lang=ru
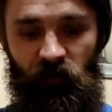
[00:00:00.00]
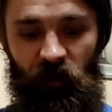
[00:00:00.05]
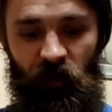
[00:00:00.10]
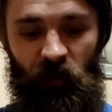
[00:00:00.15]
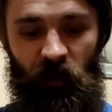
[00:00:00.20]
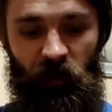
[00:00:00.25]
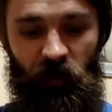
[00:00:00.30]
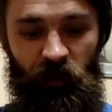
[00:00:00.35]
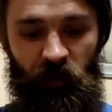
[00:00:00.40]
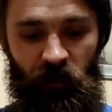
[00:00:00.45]

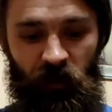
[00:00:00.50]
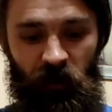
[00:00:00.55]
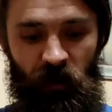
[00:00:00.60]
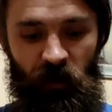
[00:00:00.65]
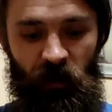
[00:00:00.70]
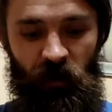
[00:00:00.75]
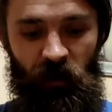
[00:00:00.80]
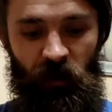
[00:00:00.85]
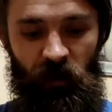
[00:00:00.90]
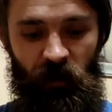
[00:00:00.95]
Понимаешь?
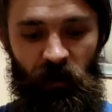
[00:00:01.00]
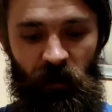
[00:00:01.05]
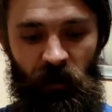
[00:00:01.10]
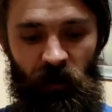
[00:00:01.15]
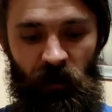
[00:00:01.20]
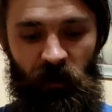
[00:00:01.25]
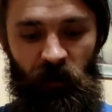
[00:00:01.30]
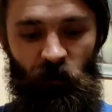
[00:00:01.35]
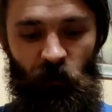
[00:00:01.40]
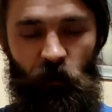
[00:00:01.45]

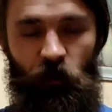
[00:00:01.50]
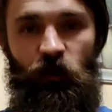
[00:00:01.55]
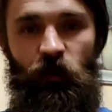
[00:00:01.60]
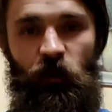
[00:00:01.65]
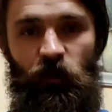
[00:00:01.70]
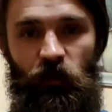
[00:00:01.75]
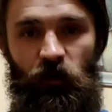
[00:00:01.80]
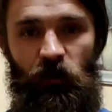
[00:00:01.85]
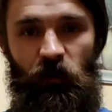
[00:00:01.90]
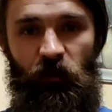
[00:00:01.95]
И ты можешь
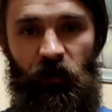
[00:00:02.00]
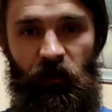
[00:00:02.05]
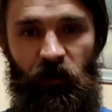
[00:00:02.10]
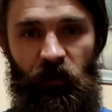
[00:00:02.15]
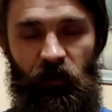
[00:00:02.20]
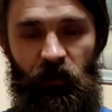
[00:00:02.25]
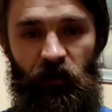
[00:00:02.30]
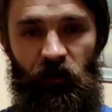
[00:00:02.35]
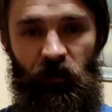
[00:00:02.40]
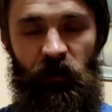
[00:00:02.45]
их считывать,
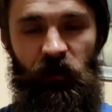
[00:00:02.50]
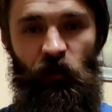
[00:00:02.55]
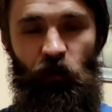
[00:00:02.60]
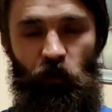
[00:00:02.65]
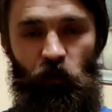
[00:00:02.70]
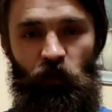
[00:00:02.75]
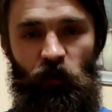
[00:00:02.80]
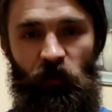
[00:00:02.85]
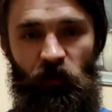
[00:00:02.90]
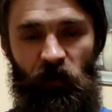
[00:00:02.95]
если
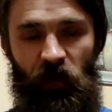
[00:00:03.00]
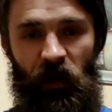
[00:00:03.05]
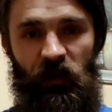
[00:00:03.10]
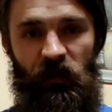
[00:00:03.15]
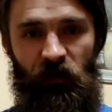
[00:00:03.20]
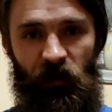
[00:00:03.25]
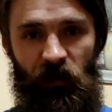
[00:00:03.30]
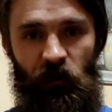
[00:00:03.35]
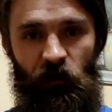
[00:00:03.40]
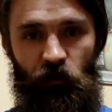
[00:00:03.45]
будешь доверять
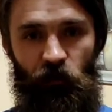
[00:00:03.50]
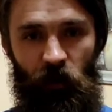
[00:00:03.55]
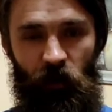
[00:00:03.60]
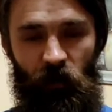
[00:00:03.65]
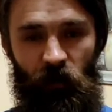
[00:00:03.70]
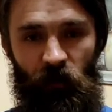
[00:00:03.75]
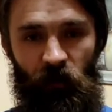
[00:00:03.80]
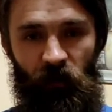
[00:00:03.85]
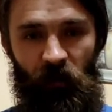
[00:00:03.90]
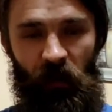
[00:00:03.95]
своей душе.
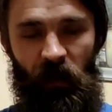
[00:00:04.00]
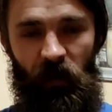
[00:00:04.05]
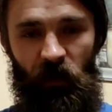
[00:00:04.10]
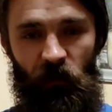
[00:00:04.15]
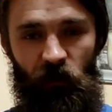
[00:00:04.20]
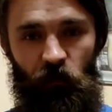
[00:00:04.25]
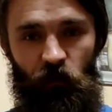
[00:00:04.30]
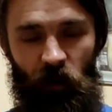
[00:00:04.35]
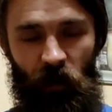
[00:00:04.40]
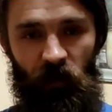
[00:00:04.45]
Это
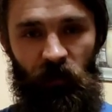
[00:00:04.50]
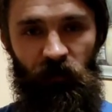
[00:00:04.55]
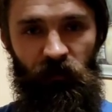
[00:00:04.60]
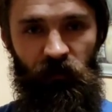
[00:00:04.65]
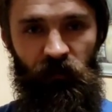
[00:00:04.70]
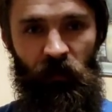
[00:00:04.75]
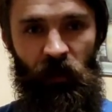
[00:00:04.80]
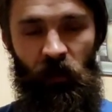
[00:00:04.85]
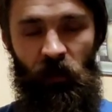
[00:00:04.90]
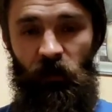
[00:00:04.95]
душа.
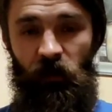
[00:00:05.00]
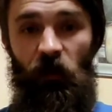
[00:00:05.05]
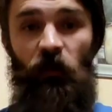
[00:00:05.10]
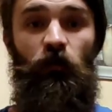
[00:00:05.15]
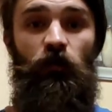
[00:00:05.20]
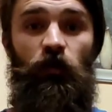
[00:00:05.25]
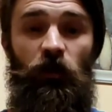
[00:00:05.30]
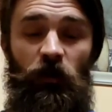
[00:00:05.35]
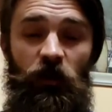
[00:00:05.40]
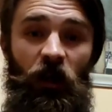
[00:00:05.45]

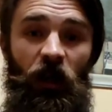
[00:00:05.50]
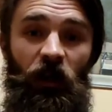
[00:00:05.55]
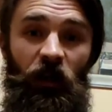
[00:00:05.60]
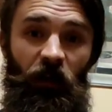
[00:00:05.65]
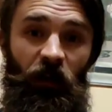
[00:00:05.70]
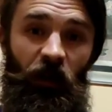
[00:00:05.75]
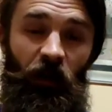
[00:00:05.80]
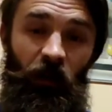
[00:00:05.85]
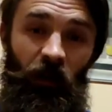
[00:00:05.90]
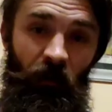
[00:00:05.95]
Следующая
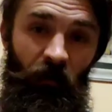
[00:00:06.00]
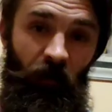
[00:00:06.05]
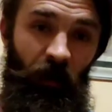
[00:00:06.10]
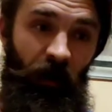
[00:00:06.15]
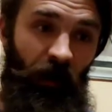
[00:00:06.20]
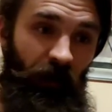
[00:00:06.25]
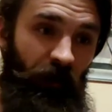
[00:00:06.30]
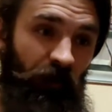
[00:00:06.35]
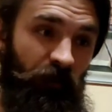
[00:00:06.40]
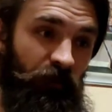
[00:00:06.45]
чакра,
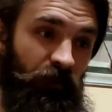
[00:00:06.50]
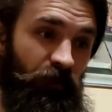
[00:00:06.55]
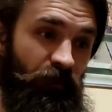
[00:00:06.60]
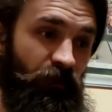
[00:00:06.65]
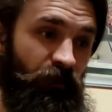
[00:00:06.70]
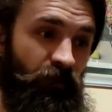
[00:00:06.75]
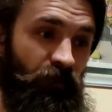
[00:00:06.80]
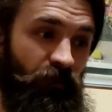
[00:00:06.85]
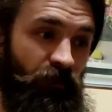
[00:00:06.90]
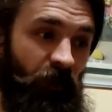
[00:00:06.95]
горловая.
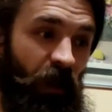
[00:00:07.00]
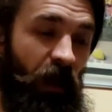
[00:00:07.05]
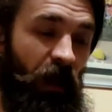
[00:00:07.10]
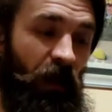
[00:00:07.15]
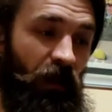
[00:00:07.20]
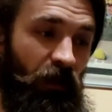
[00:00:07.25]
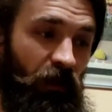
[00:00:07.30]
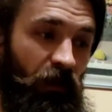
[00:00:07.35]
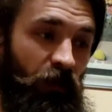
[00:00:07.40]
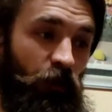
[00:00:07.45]

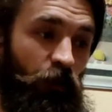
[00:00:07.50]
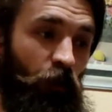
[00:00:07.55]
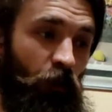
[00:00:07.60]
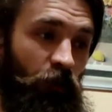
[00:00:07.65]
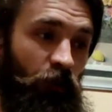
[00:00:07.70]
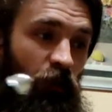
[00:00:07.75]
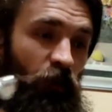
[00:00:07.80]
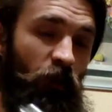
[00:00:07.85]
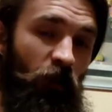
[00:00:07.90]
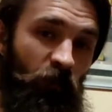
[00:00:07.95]
А,
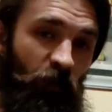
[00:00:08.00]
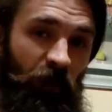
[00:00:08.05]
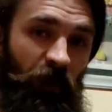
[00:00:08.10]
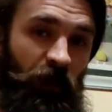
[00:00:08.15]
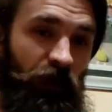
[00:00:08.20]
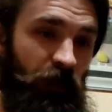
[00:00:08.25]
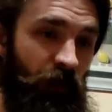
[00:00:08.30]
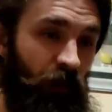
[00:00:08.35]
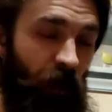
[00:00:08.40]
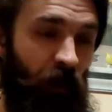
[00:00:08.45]
любовь, любовь,
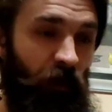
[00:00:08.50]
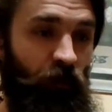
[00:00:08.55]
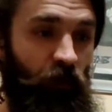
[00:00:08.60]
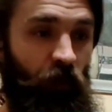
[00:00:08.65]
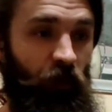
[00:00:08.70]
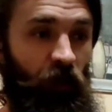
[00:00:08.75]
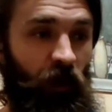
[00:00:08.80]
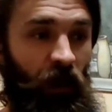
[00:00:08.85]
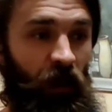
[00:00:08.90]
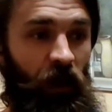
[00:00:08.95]
подожди, про
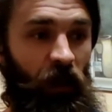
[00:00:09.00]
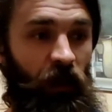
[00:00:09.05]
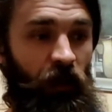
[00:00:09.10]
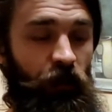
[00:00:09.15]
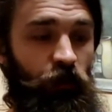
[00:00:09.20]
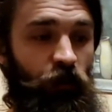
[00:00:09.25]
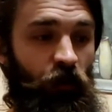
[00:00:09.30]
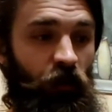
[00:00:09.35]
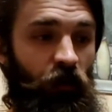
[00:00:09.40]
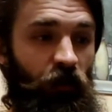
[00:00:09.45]
любовь.
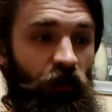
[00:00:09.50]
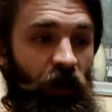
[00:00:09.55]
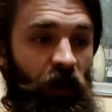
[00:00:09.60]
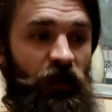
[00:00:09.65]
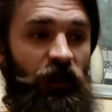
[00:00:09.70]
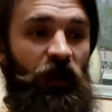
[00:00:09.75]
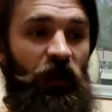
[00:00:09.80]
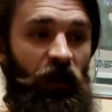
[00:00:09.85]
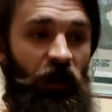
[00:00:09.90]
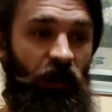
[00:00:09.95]
Еще
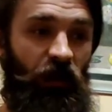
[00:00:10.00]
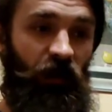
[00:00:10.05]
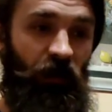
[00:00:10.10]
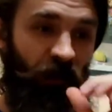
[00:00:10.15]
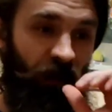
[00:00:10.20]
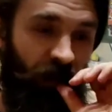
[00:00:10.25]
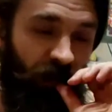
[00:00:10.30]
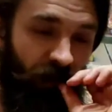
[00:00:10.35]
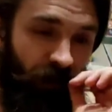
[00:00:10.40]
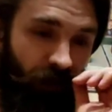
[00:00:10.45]
важно,
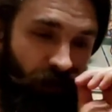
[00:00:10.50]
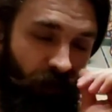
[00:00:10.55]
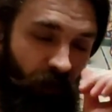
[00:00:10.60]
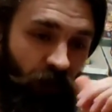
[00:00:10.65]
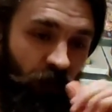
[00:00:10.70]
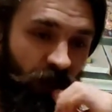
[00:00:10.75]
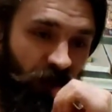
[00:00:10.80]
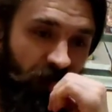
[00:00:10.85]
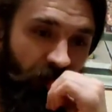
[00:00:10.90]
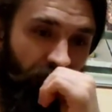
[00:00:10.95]
э,
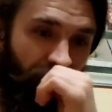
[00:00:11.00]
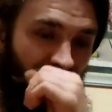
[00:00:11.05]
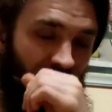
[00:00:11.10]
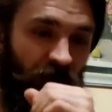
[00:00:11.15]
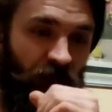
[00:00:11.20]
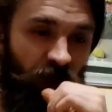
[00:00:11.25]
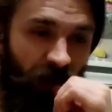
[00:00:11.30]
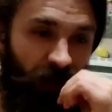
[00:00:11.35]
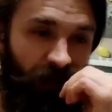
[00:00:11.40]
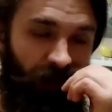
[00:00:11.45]
Вообще
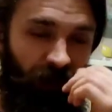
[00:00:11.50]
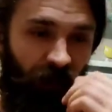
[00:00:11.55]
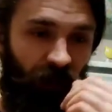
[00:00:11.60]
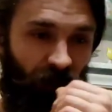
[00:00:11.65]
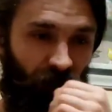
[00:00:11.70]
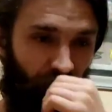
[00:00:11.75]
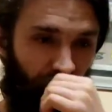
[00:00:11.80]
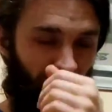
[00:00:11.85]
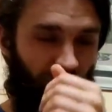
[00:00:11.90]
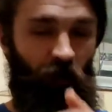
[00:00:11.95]
славяне чакры
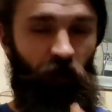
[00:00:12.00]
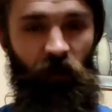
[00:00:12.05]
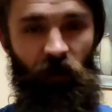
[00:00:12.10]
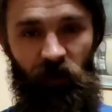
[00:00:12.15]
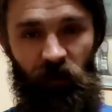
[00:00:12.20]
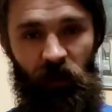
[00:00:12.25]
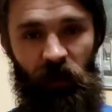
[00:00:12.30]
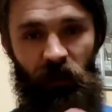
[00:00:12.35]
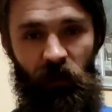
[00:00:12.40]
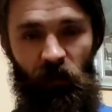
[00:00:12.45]
эти потоки
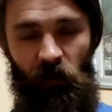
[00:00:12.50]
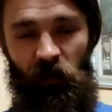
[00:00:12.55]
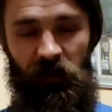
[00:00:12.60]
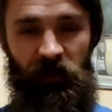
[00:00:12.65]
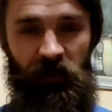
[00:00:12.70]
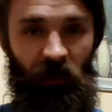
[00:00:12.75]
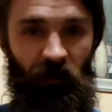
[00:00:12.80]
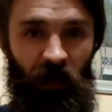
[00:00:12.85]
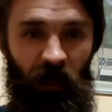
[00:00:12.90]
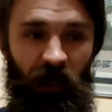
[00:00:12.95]
энергии
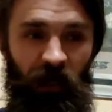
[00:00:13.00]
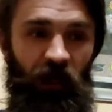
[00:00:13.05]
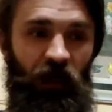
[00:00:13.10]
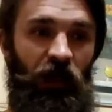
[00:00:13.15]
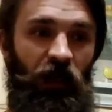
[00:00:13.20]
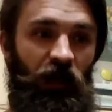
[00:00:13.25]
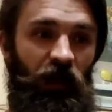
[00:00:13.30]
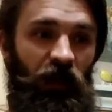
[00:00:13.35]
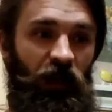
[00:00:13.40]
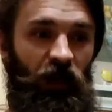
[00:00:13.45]
представляли
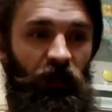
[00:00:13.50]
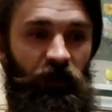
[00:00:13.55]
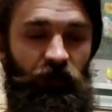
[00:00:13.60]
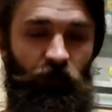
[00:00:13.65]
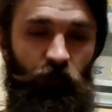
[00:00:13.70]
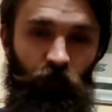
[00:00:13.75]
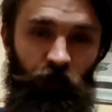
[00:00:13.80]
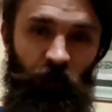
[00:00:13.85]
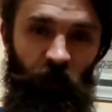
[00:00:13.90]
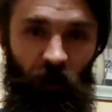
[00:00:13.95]
а, с
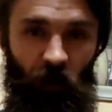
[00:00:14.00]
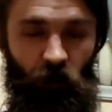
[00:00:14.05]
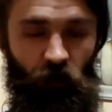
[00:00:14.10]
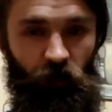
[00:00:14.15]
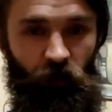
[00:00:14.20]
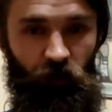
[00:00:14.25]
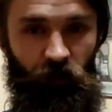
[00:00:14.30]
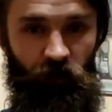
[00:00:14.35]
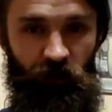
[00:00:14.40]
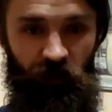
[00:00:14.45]
двух
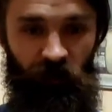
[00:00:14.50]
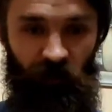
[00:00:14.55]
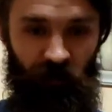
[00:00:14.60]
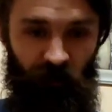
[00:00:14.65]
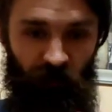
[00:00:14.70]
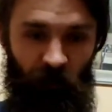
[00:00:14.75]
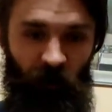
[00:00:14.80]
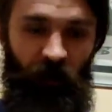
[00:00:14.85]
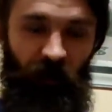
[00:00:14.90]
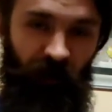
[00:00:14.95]
сторон, то есть и
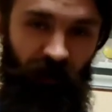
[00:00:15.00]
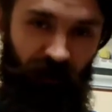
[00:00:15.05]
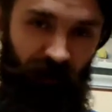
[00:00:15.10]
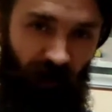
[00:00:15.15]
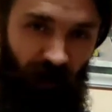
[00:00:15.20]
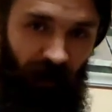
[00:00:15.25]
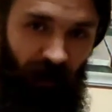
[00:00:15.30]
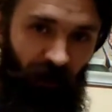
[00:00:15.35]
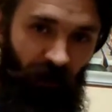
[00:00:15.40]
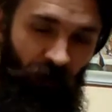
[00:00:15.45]
спереди, и
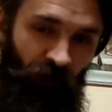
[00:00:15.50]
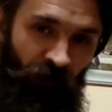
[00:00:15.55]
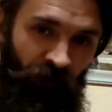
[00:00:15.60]
сзади.